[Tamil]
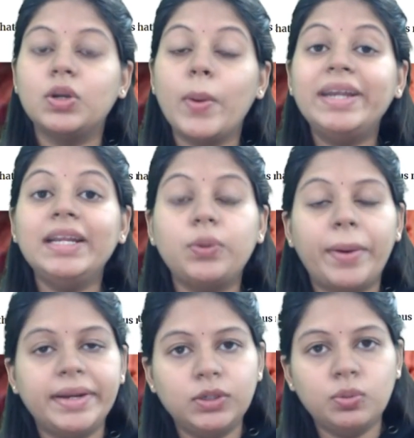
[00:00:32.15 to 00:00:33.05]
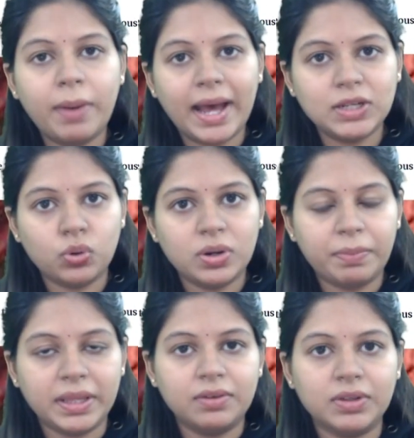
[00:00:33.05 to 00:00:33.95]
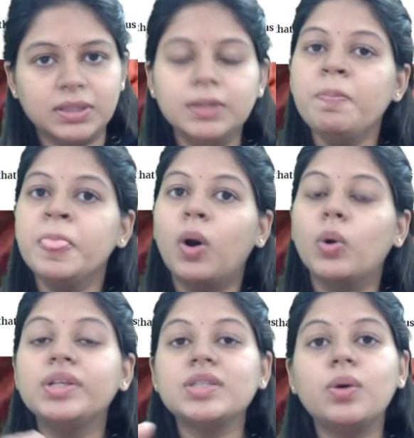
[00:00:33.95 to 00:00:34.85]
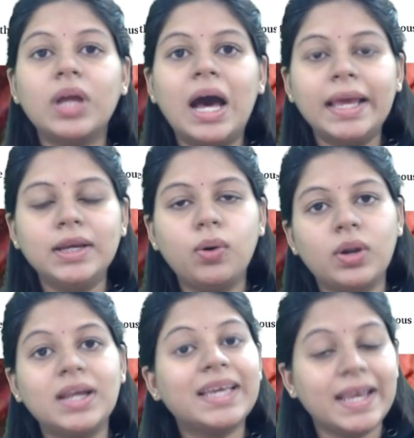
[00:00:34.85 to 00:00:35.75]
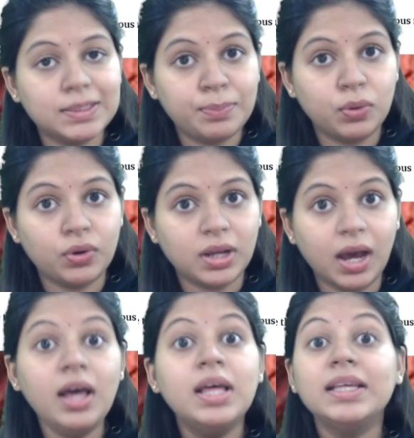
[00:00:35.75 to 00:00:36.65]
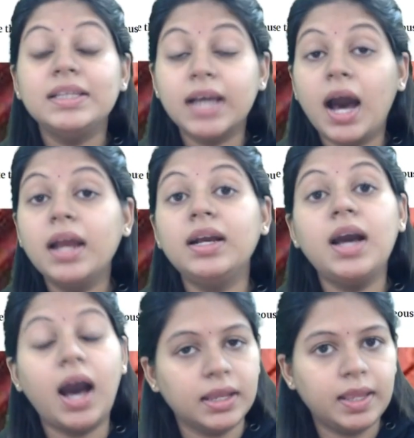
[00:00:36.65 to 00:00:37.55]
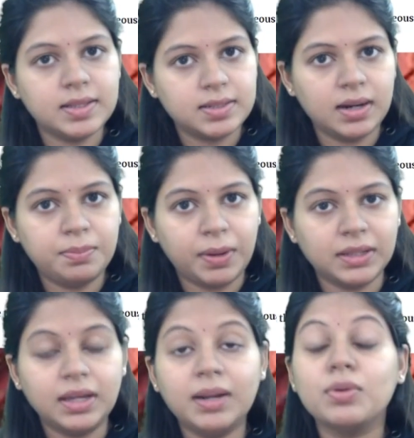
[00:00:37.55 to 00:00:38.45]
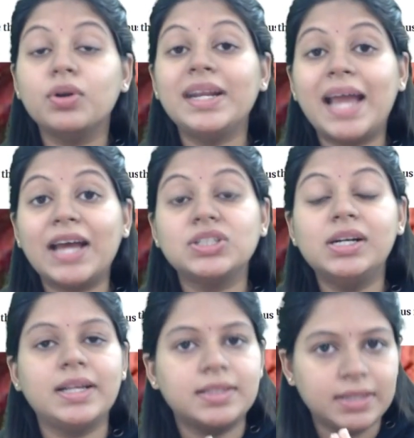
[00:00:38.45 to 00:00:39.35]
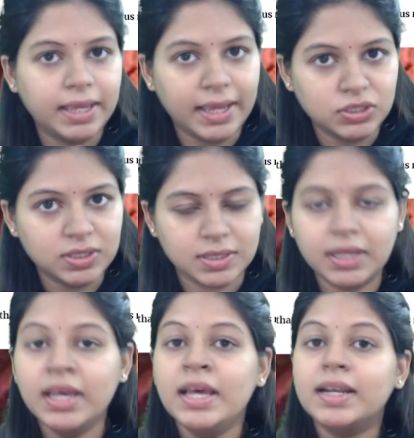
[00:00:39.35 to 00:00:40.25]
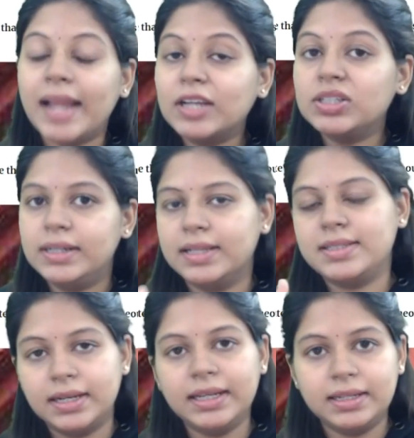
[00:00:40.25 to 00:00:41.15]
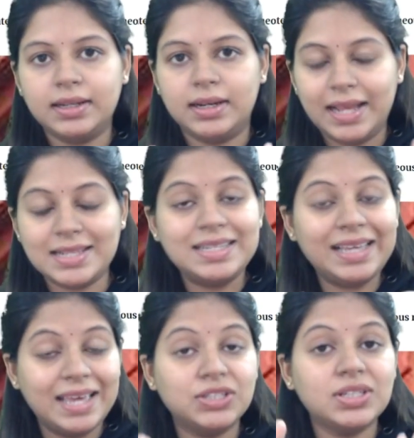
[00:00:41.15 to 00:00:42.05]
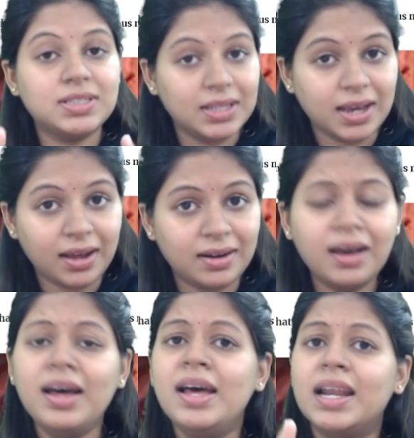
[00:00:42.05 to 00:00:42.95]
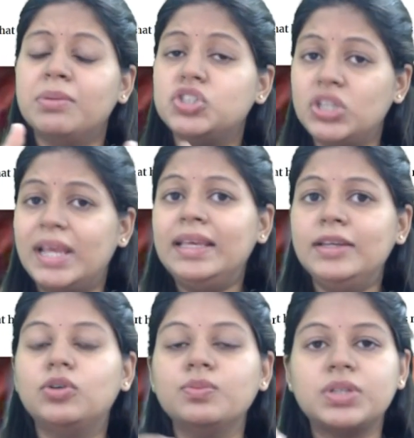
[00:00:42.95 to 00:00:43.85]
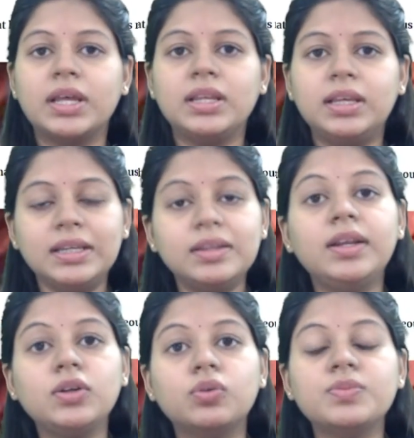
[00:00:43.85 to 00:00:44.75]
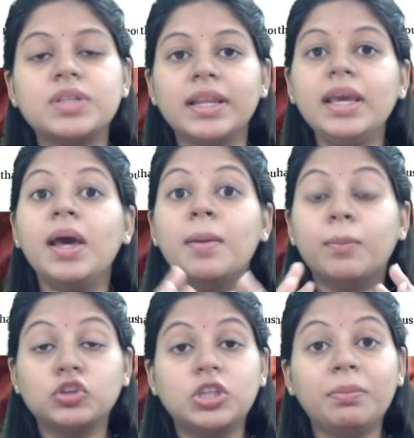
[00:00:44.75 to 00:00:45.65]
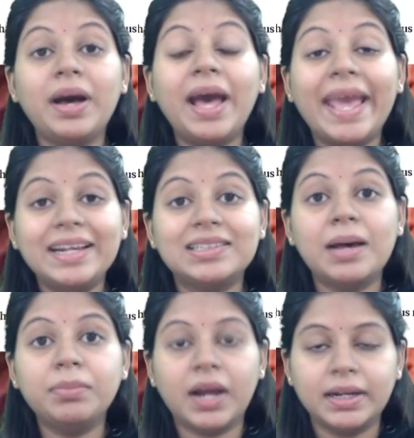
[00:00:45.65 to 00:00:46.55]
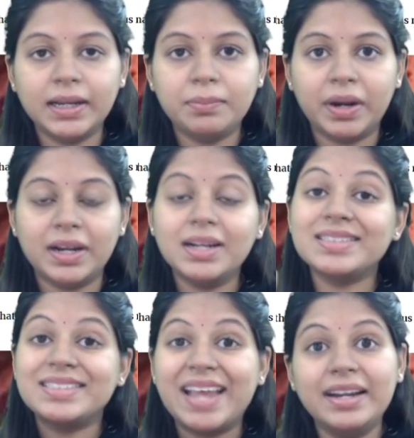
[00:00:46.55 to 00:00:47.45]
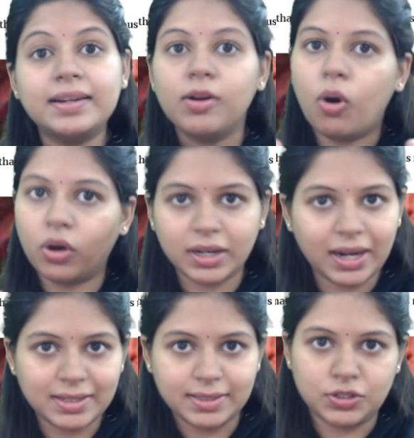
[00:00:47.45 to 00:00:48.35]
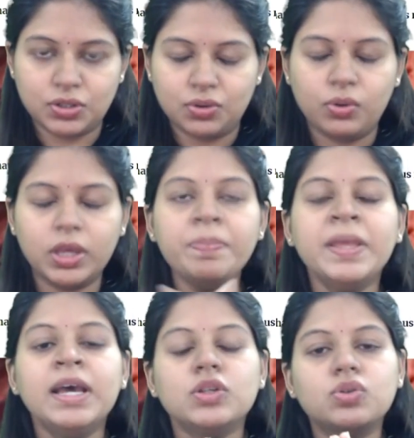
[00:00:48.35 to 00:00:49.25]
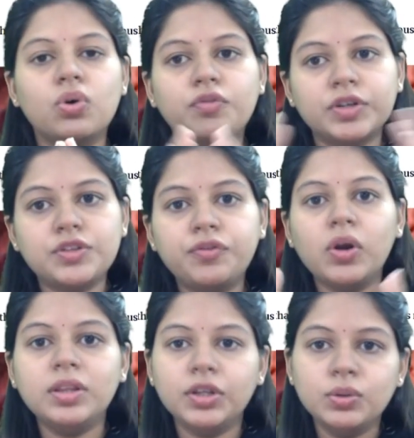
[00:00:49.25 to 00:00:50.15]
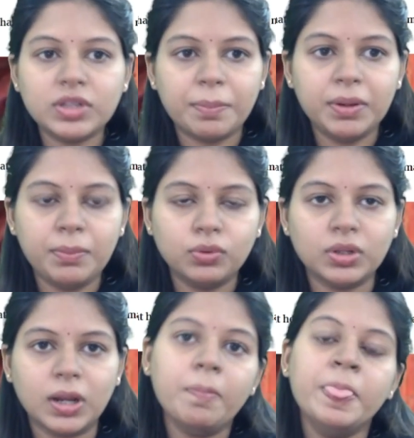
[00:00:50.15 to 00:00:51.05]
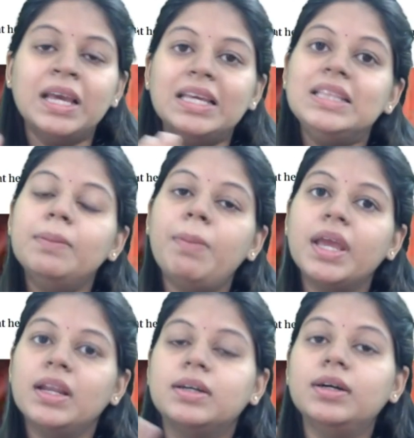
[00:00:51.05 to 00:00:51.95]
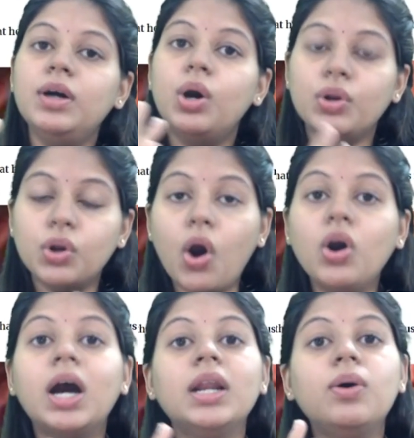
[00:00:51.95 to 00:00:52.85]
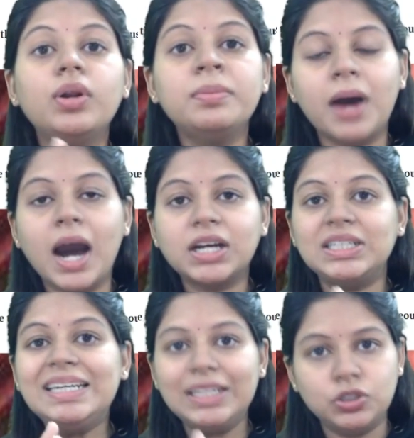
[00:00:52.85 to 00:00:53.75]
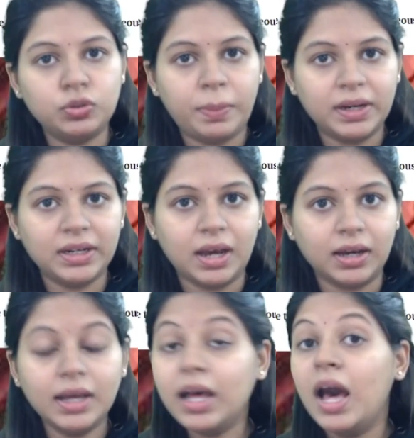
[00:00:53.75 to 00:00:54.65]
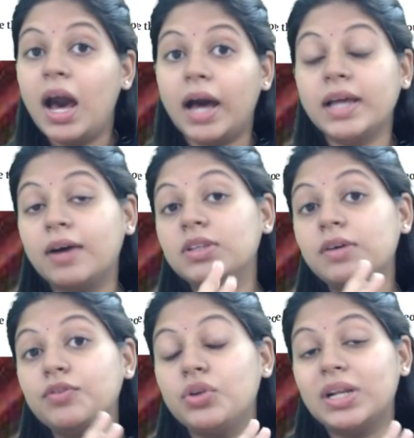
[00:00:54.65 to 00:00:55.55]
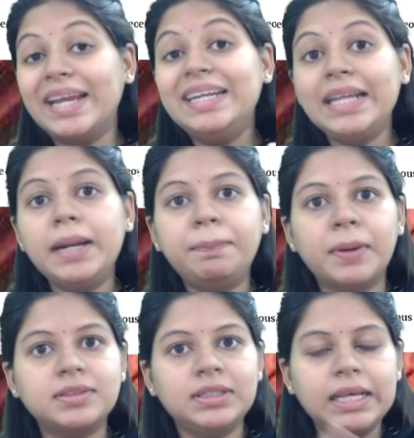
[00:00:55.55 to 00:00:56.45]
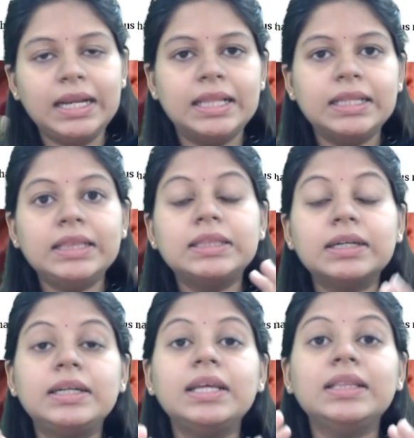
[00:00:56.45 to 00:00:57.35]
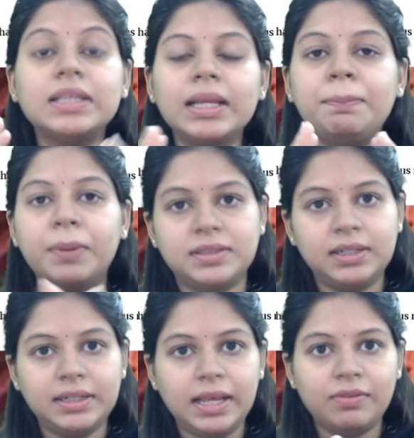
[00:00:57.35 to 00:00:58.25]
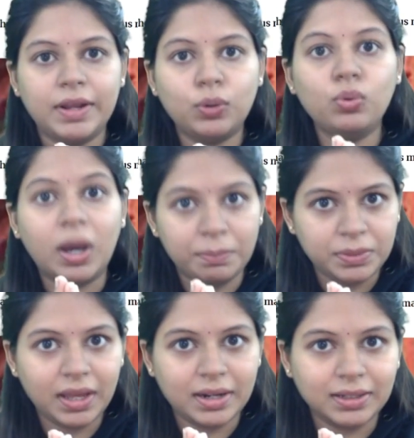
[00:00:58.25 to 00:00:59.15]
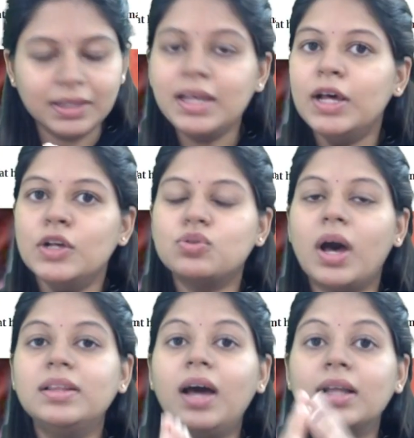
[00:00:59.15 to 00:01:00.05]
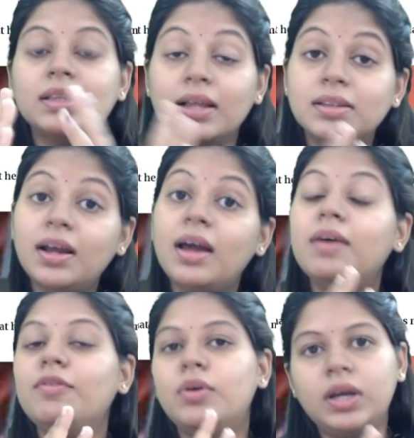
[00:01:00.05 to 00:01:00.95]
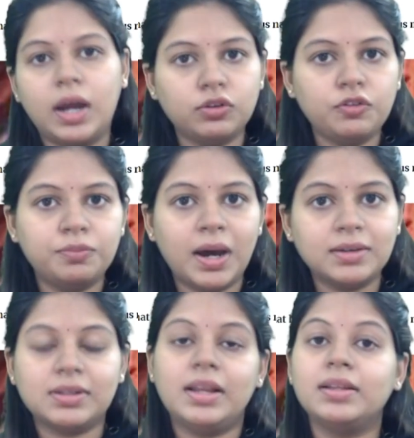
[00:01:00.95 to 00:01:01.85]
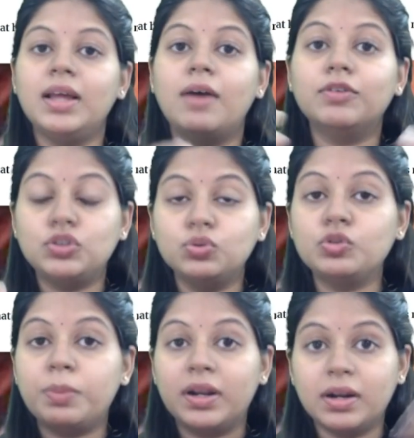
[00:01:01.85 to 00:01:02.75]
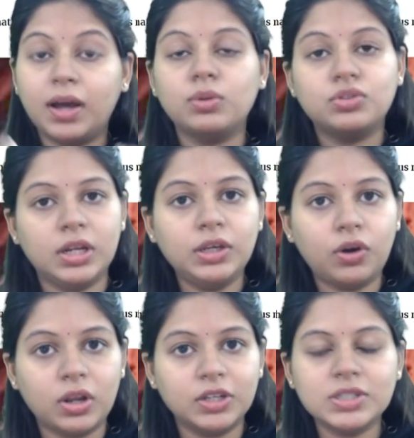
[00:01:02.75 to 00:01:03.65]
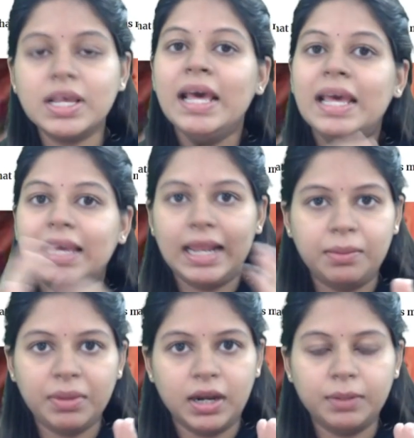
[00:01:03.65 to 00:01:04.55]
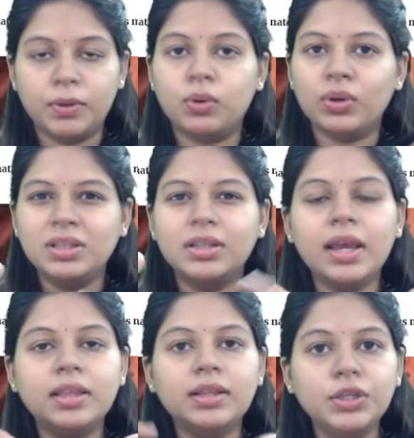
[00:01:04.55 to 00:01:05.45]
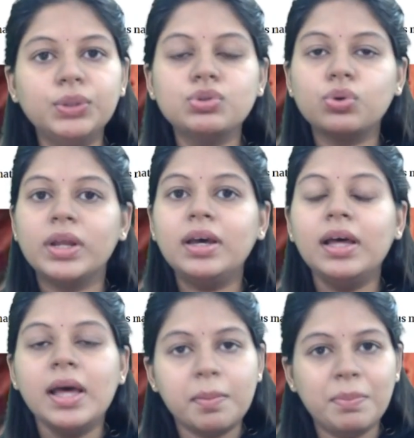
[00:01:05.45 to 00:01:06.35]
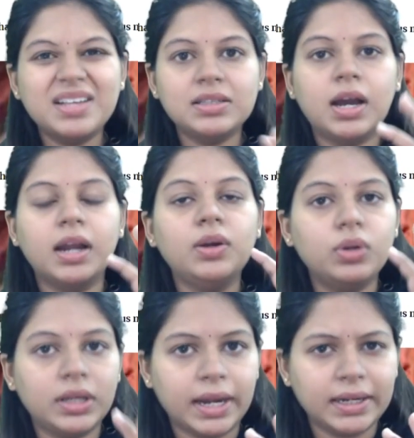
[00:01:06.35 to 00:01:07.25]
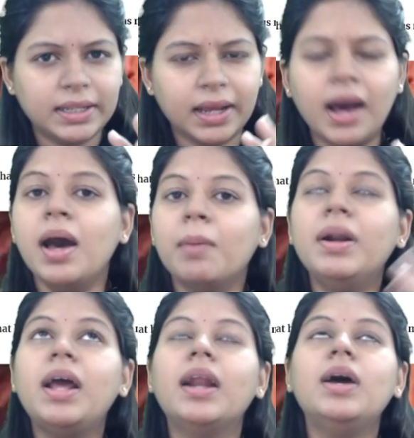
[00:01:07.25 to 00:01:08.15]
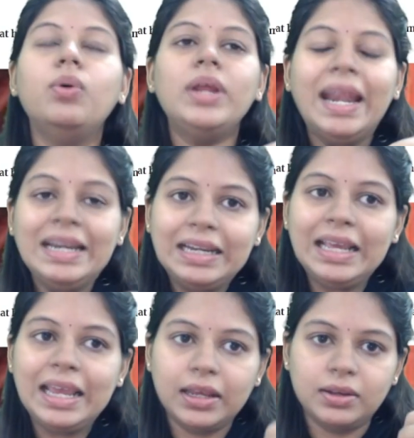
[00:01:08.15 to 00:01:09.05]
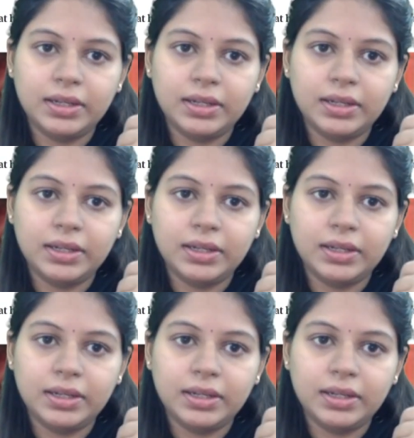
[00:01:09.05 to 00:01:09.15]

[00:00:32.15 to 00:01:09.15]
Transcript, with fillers: டுவெண்ட்டி டுவெண்ட்டி டூ பேட்ச் ஆன பையன் வந்து ஒரிசாவோட ஹைகோர்ட்டில் கேஸ் போட்டிருக்கான் யாருக்கு அகேன்ஸ்டான்னு பார்த்தா நம்மளோட நேஷ்னல் டெஸ்டிங் ஏஜென்சி நேஷ்னல் டெஸ்டிங் டெஸ்டிங் ஏஜென்சி யாருன்னா நம்ம ஜேஇக்கும் e சரி நீட்டுக்கும் சரி மொத்தமாக எக்ஸாம் கண்டக்ட் பண்ணுற சென்ட்ரல் ஆர்கனைசேஷன் ஓகே ஸோ ஃபர்ஸ்ட் ஆஃப் ஆல் இந்த நியூஸ் எப்படி போகுதுன்னா இந்த பையனுக்கு ராங்கான ஒரு மார்க் ஷீட் இஷ்யூ பண்ணிட்டாங்க அதாவது அவனோட நைன்டி எயிட் பர்சன்டைலேருந்து தேர்ட்டி த்ரீ பர்சன்டைல் வரைக்கும் கம்மியாக இருக்குது ஸோ அது அதனால அவனோட கட் ஆஃப் மார்க்ஸ்லேருந்து அவன் சூஸ் பண்ணுற கவுன்சிலிங் காலேஜஸ் எல்லாமே அடிப்படும் இதுதான் இந்த நியூஸோட பேசிக்கான ஒரு க்ரைட்டீரியா பட் ஆனால் ஒரு என்டிஏ